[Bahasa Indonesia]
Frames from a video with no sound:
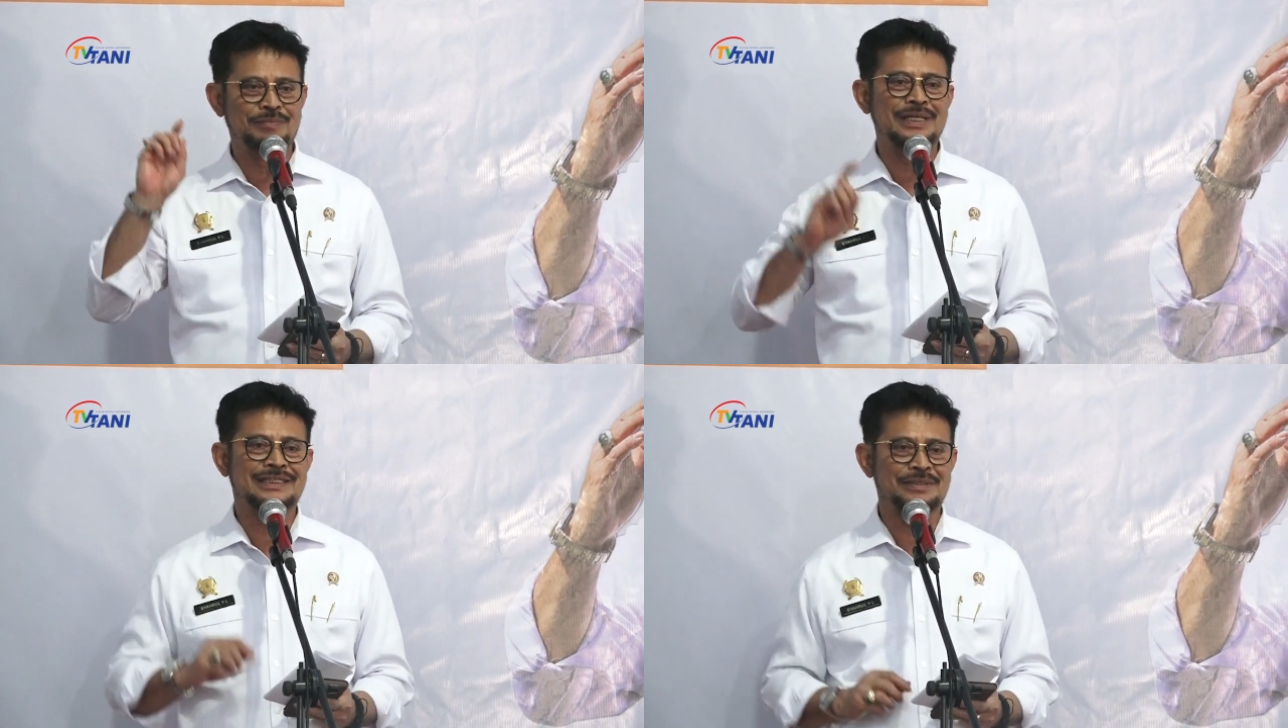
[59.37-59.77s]

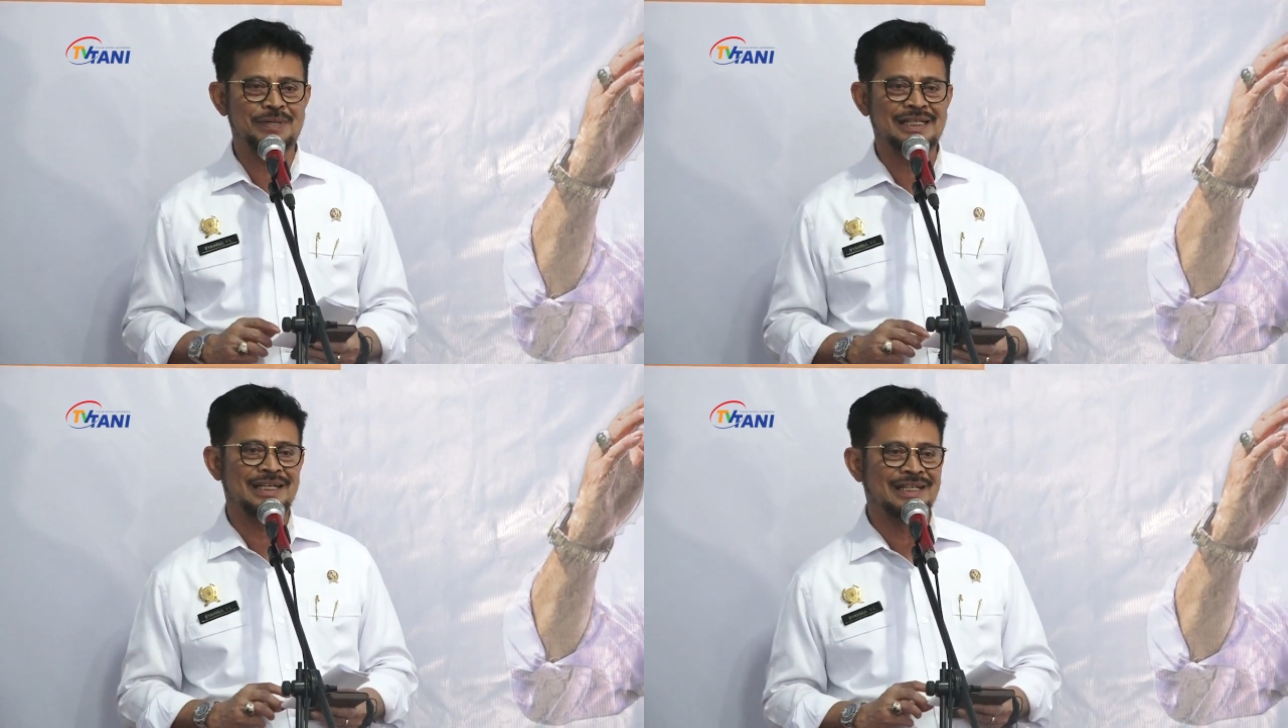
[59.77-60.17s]
milik
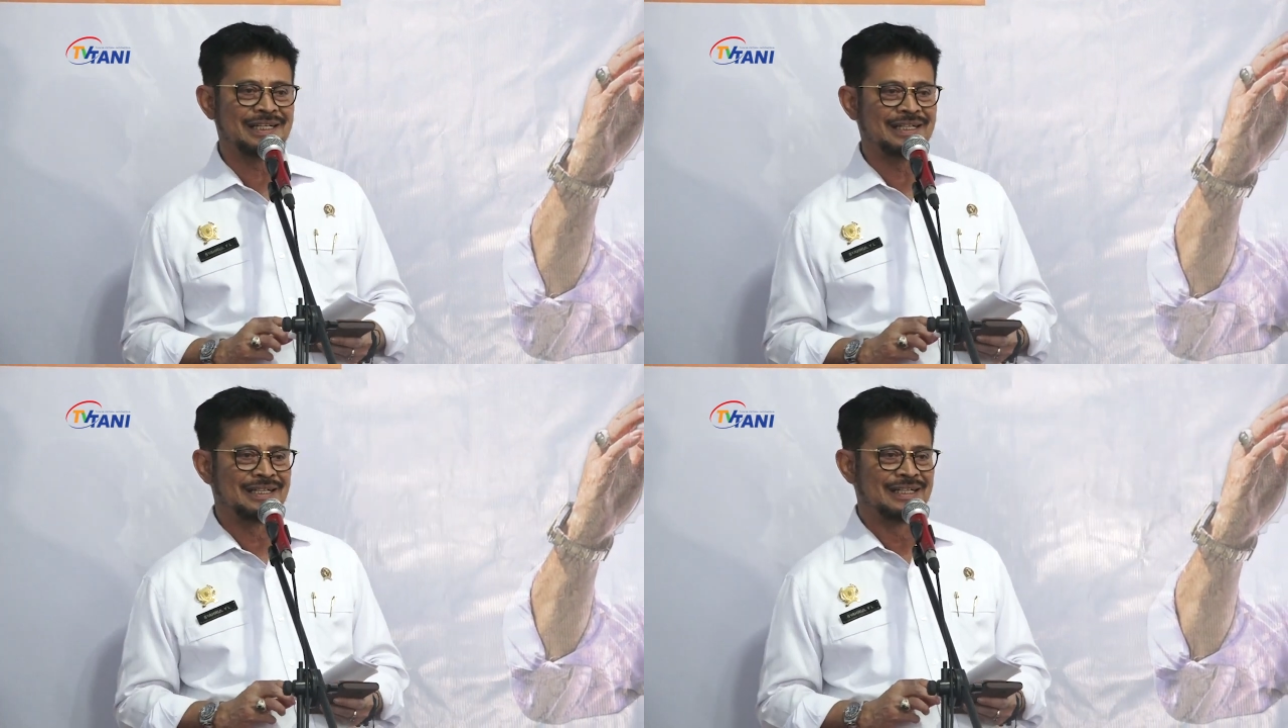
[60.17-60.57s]
seperti ini.
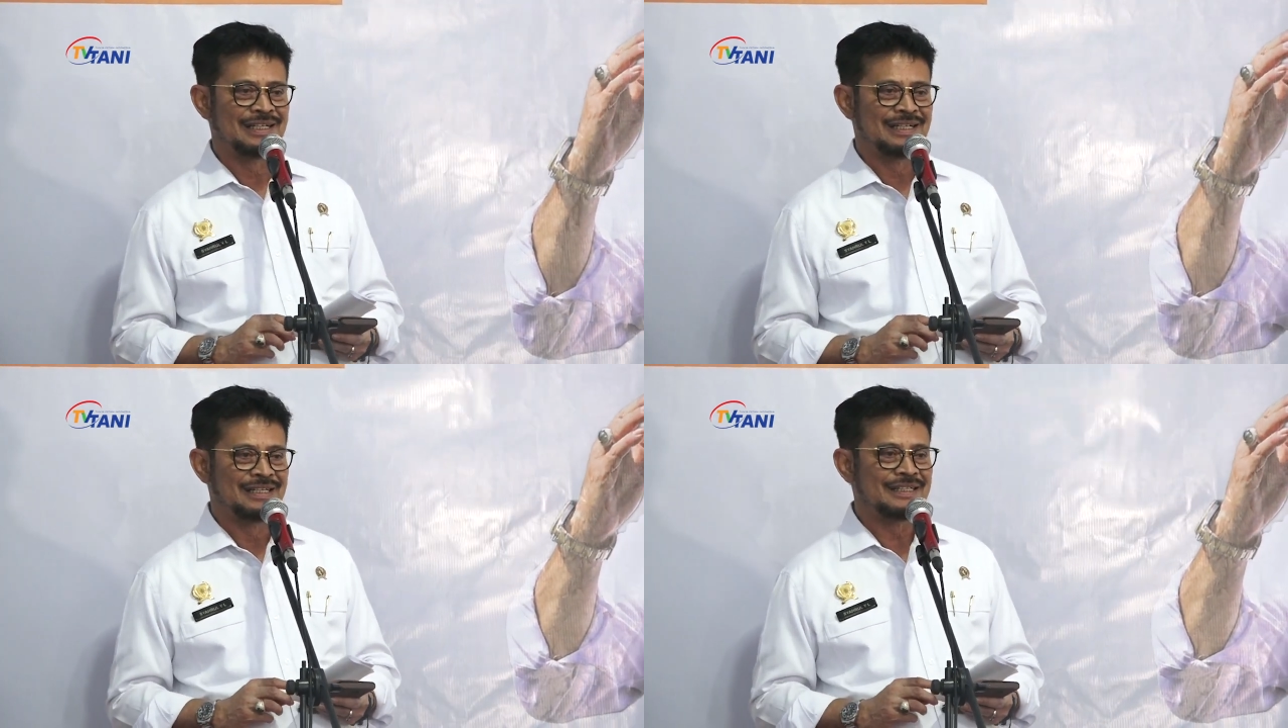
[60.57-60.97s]

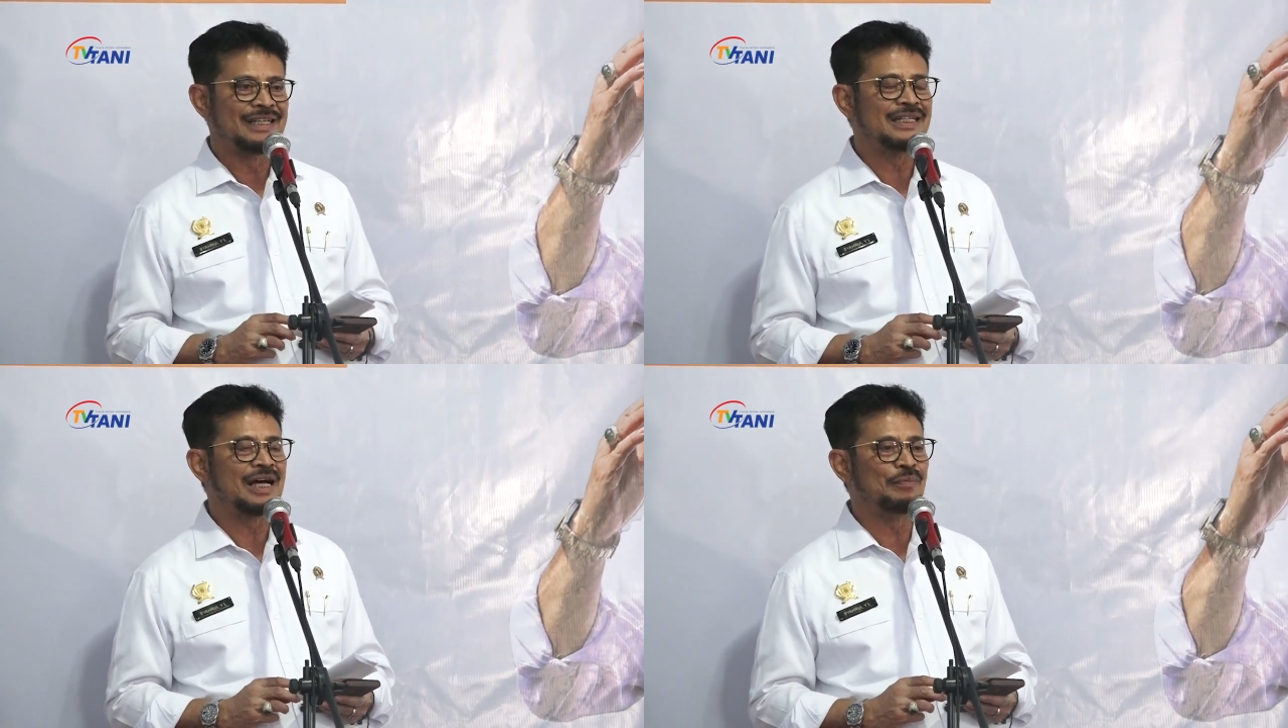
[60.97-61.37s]

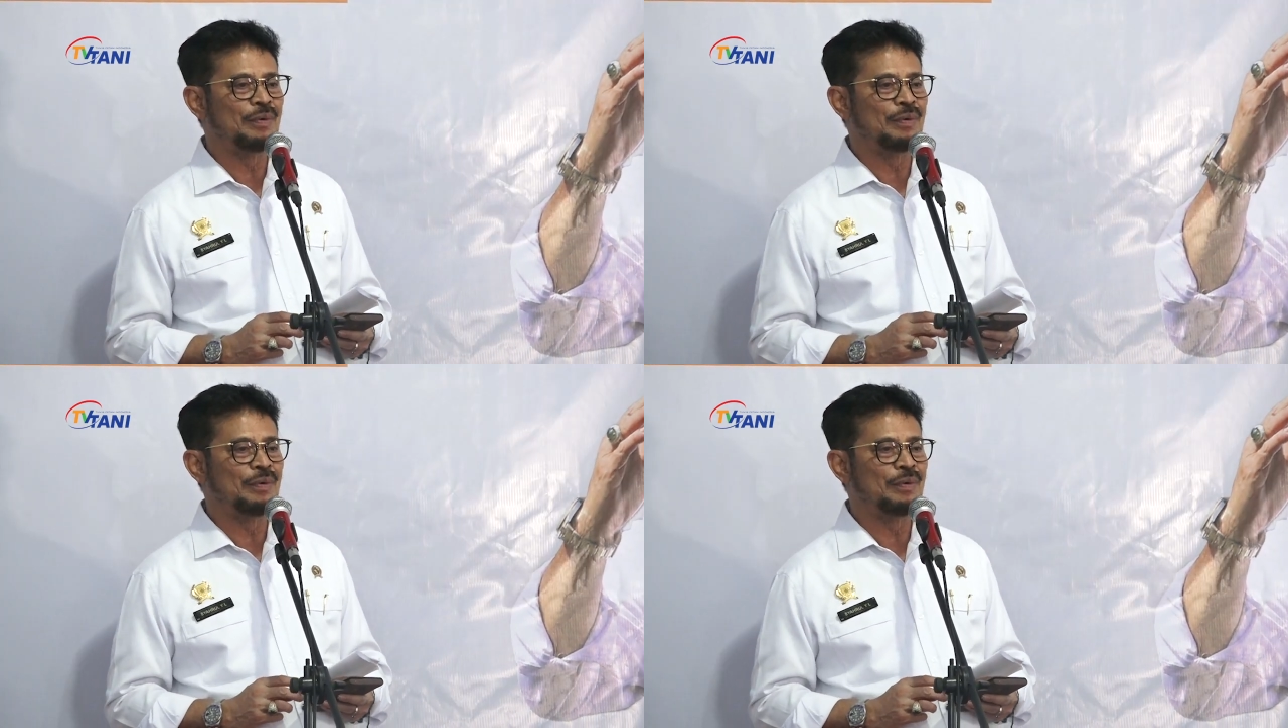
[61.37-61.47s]
Kita